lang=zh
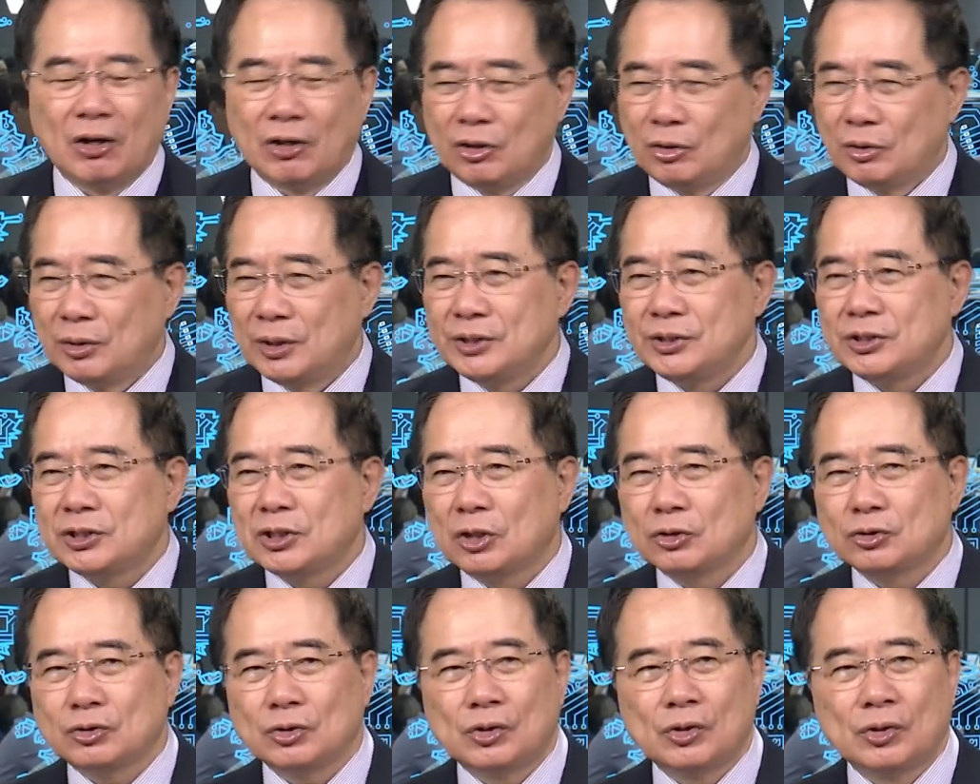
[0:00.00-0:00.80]
有人叫
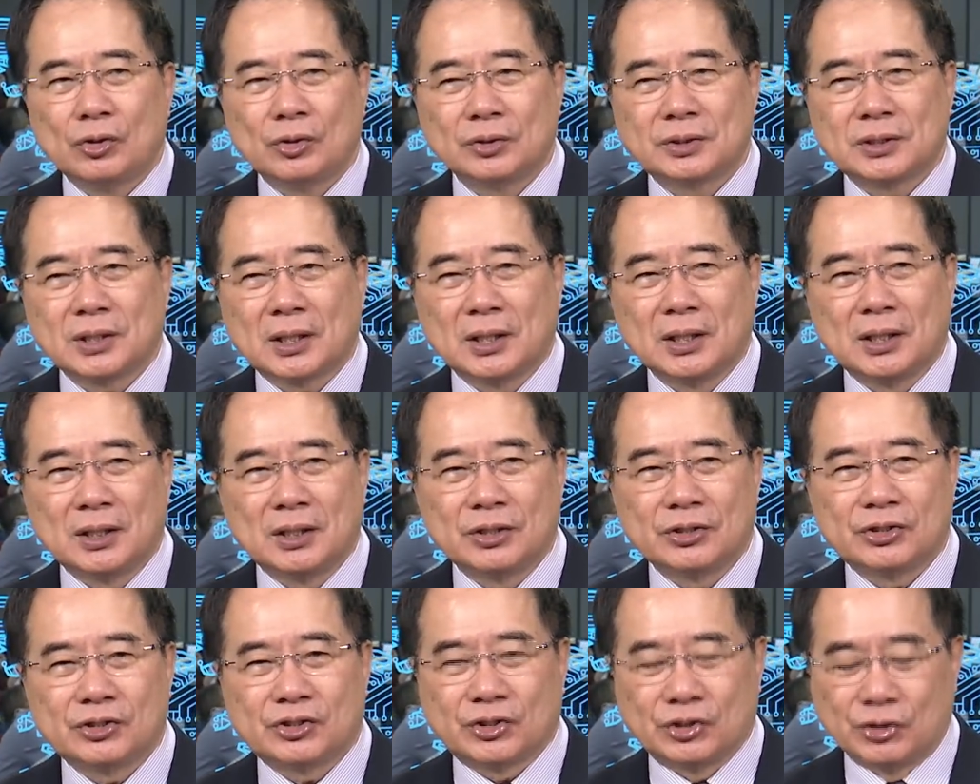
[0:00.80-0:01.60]
做这个
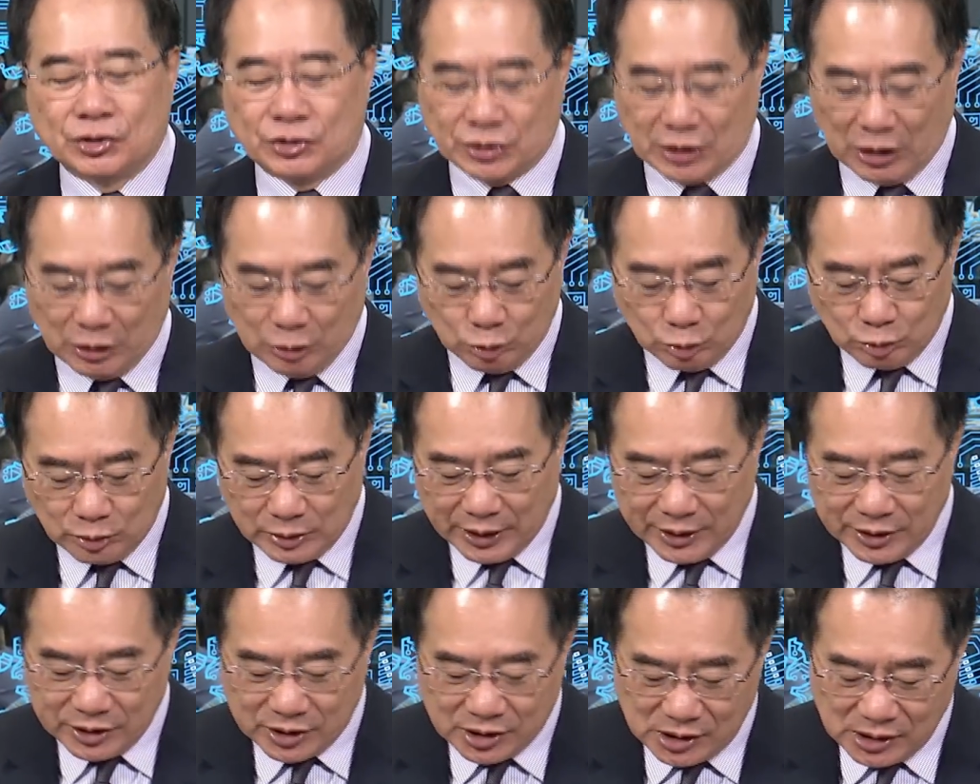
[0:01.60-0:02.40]
死神无
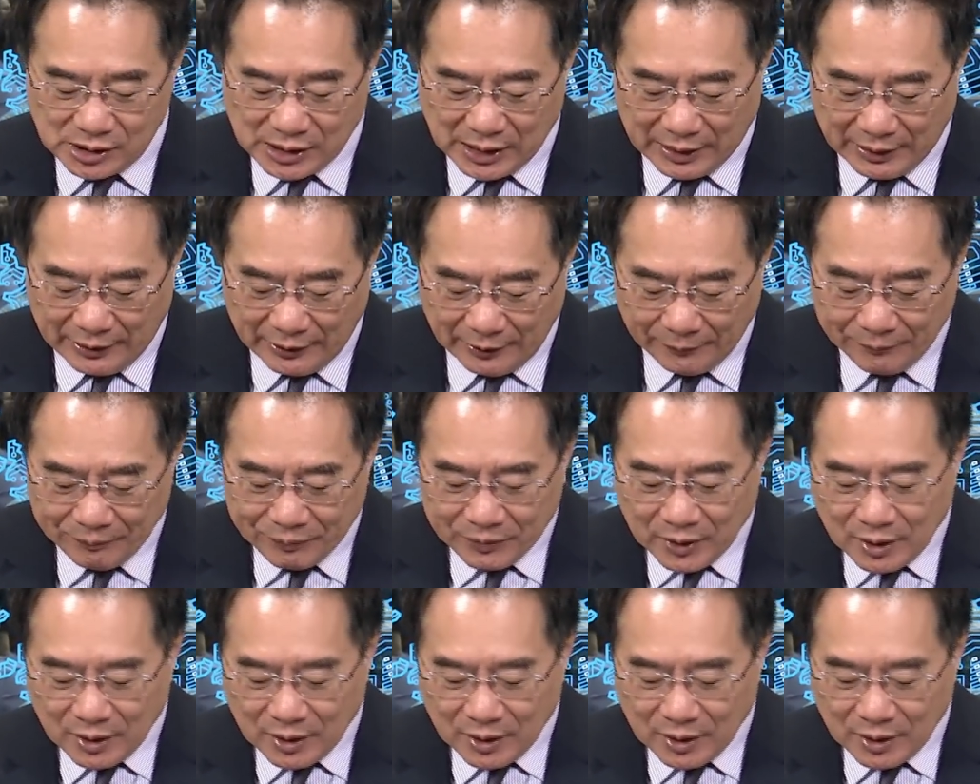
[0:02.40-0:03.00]
人机啦，哈，